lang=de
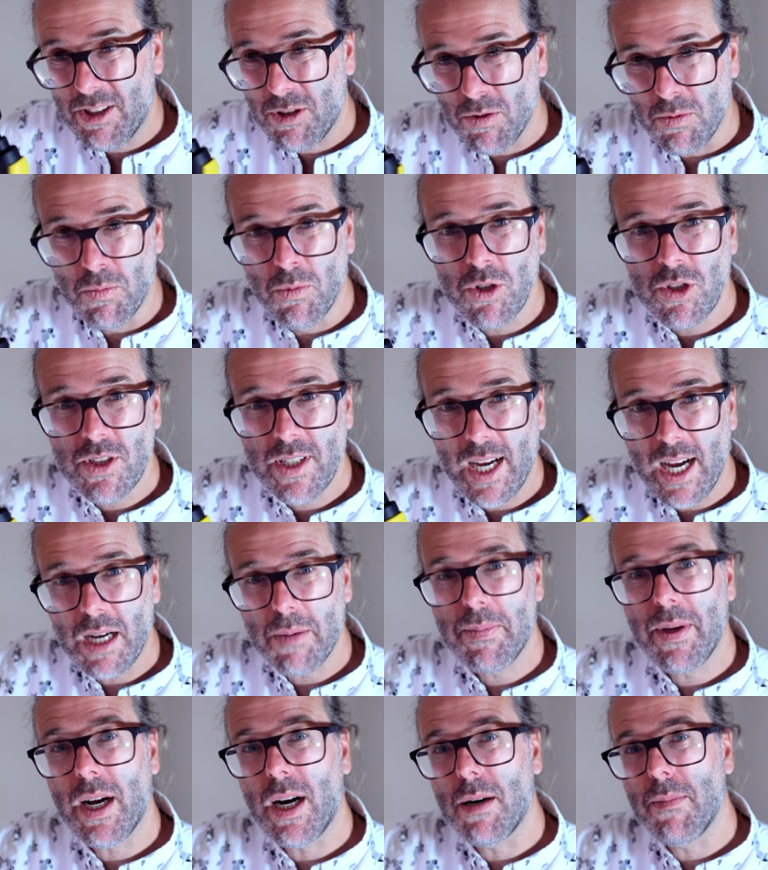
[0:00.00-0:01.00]
du musst
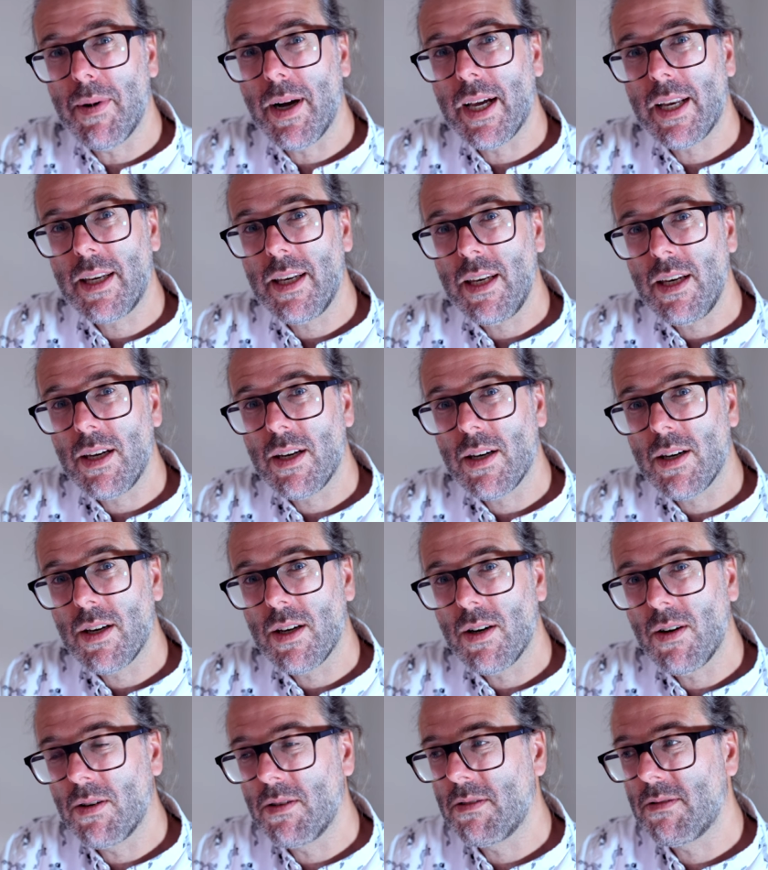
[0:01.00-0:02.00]
nachbearbeiten
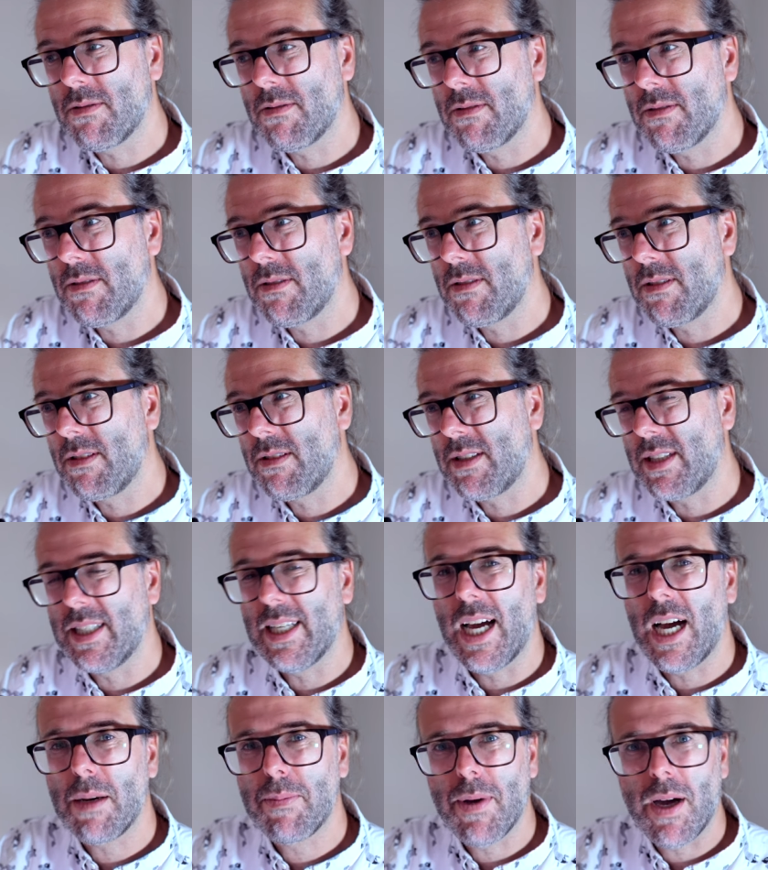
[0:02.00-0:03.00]
und die
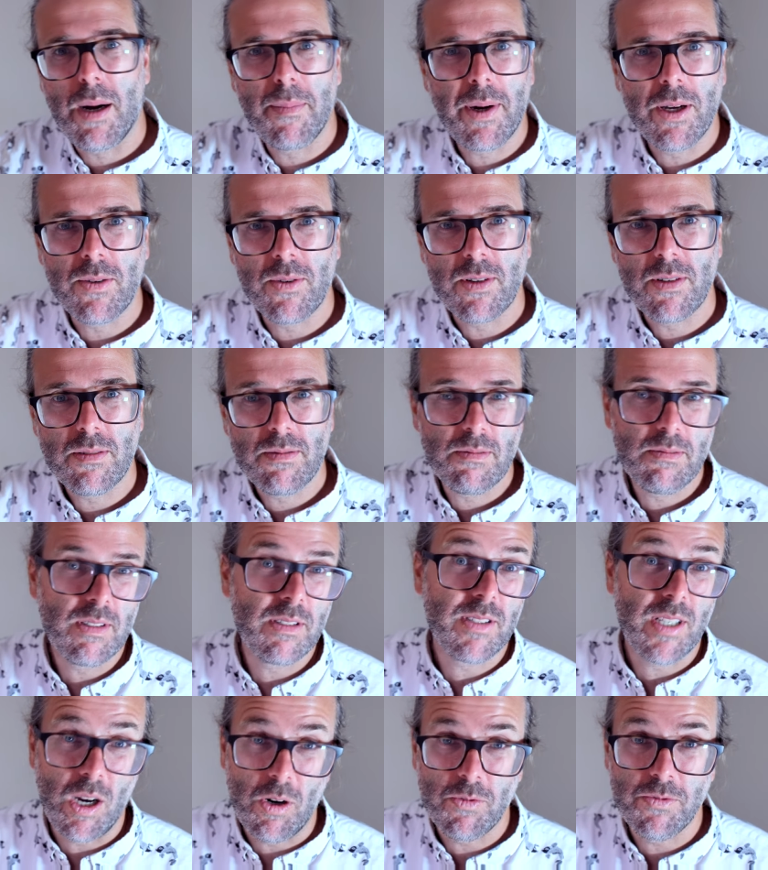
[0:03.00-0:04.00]
Nachbearbeitung
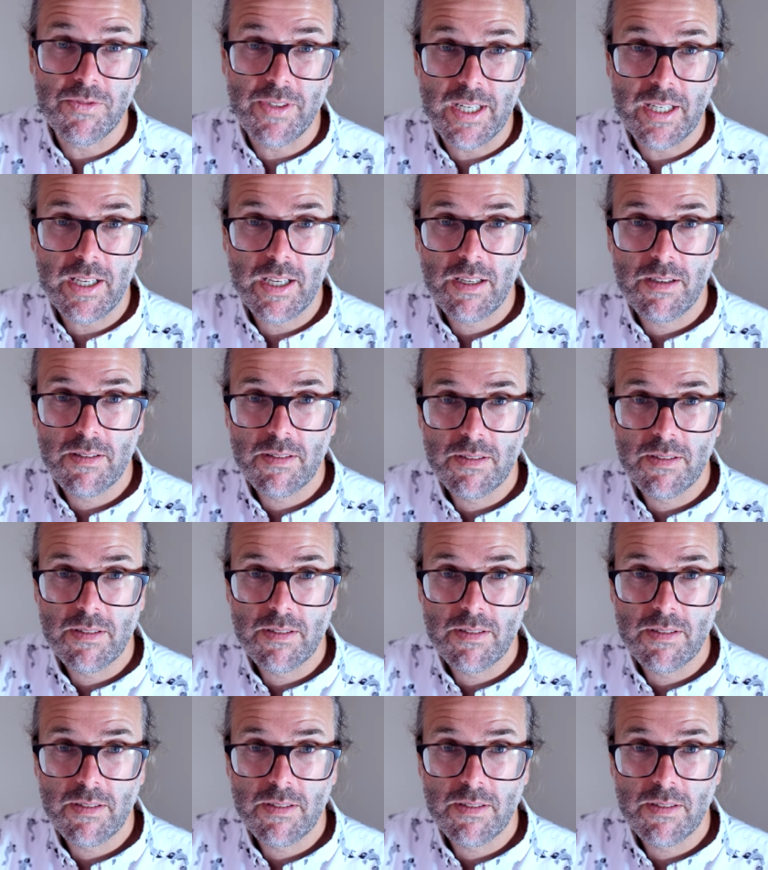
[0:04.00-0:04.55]
ist aufwendig.